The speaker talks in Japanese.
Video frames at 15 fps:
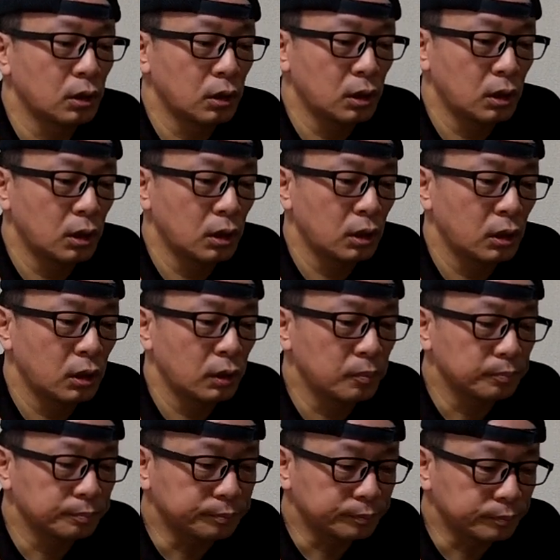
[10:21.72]

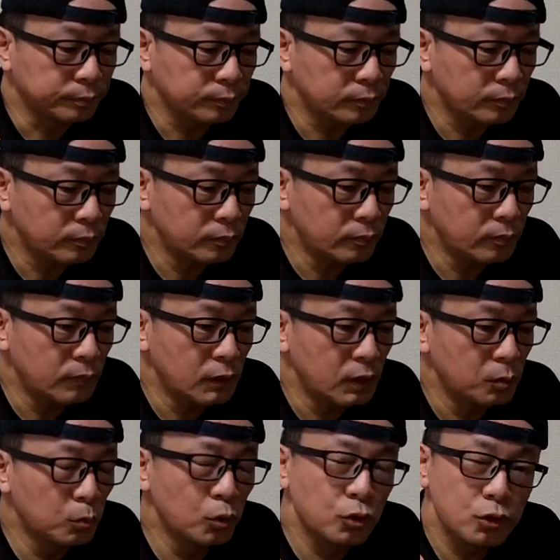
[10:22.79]

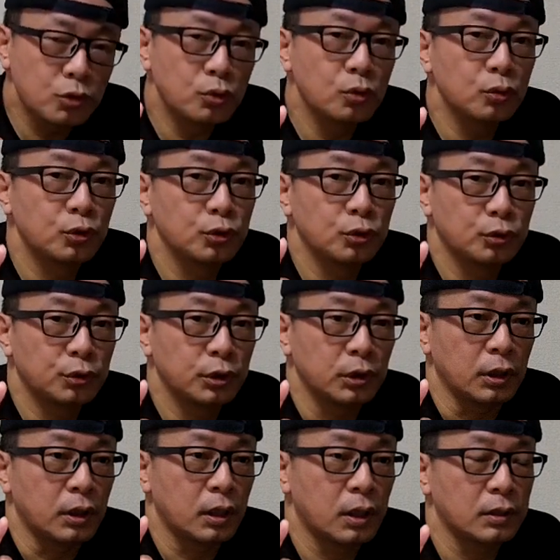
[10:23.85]
えー、ものすごくゆっく
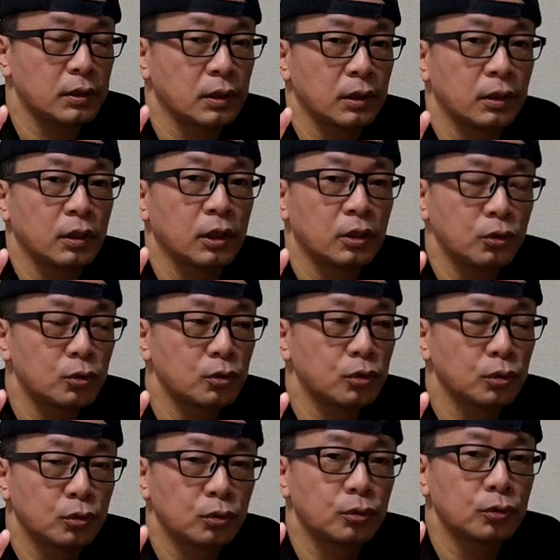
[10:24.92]
り減らさなあかんよ
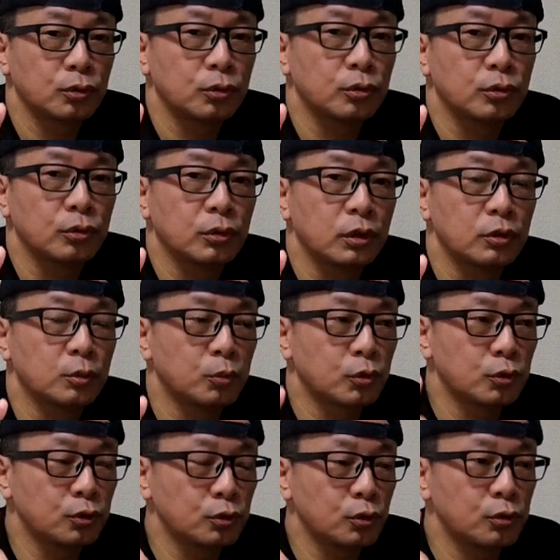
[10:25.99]
ということとも
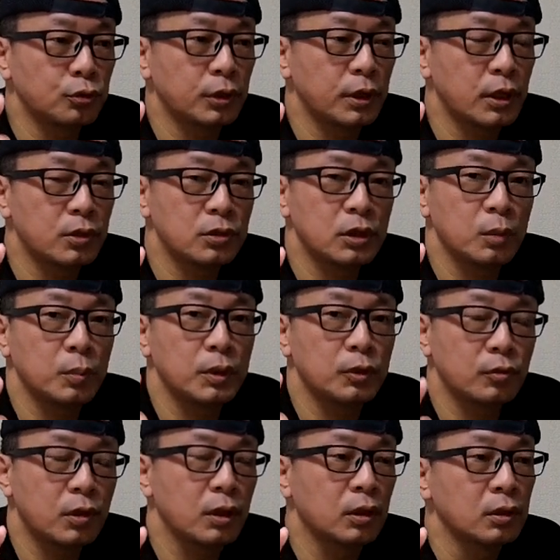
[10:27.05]
のすごく減らすために
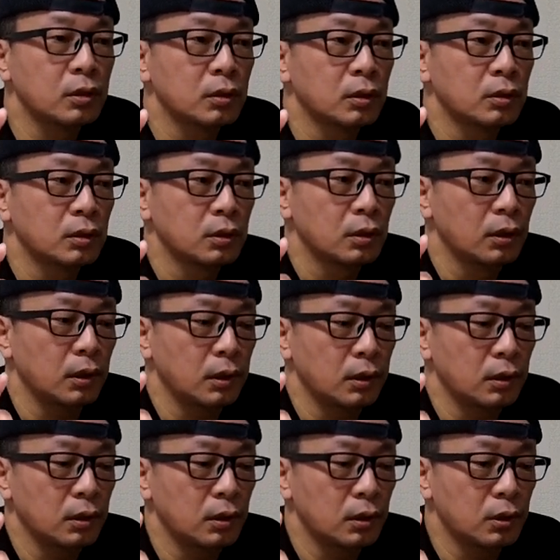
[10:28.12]
は、
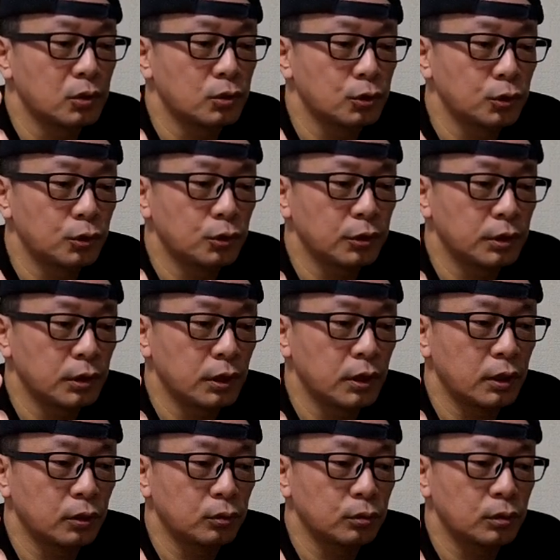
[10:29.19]
えー、水溶液
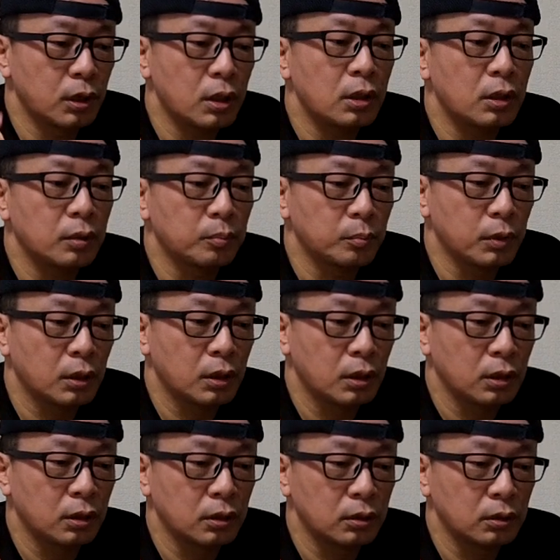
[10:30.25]
原薬が、ま
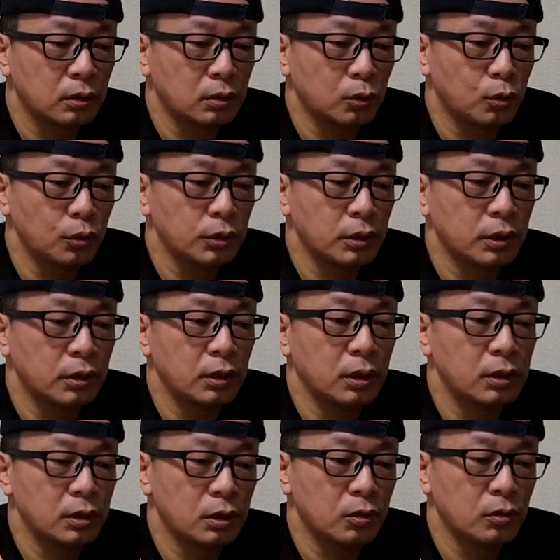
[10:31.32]
あ、合理的
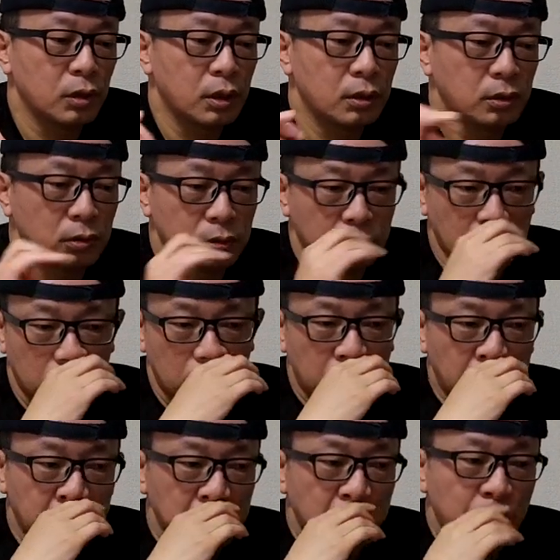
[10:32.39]
なんちゃうかっていう、
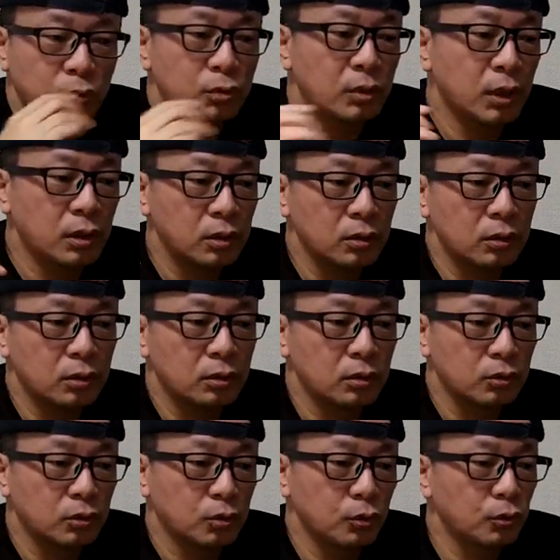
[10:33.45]
まあ、僕が
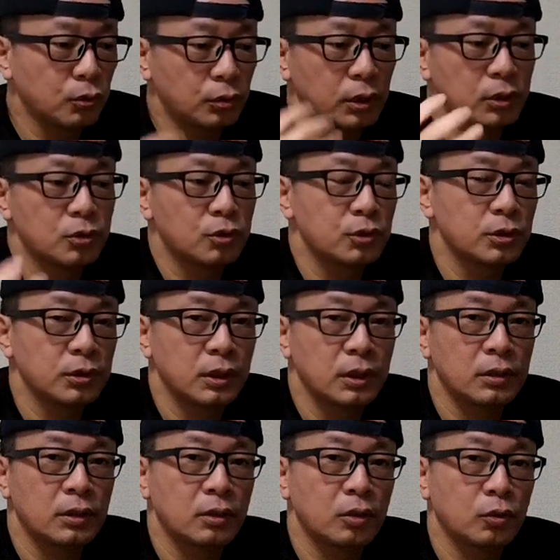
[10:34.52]
その動画を通じて
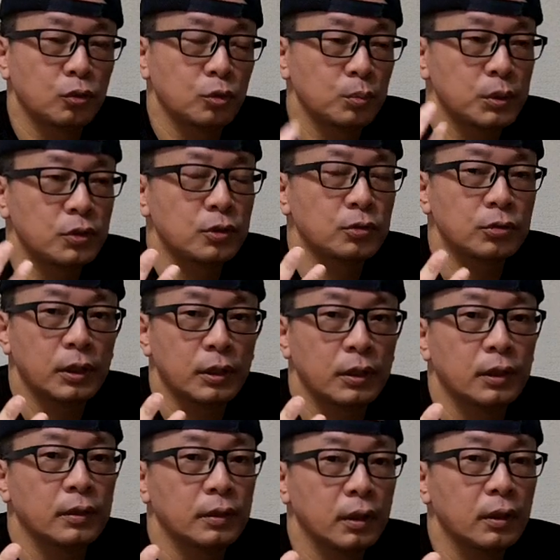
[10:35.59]
言いたいのはこの3つぐらい
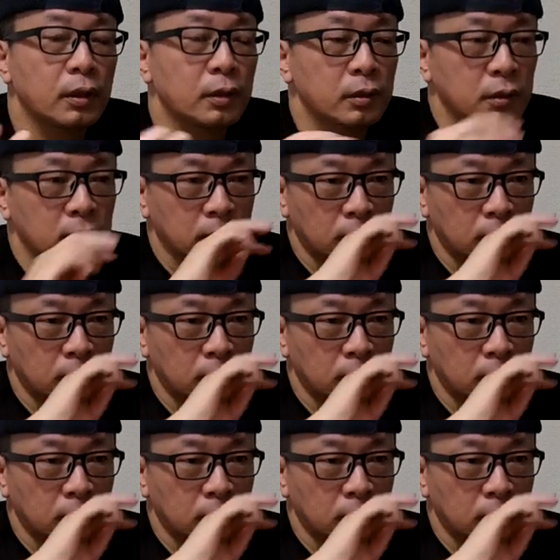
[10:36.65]
なんで、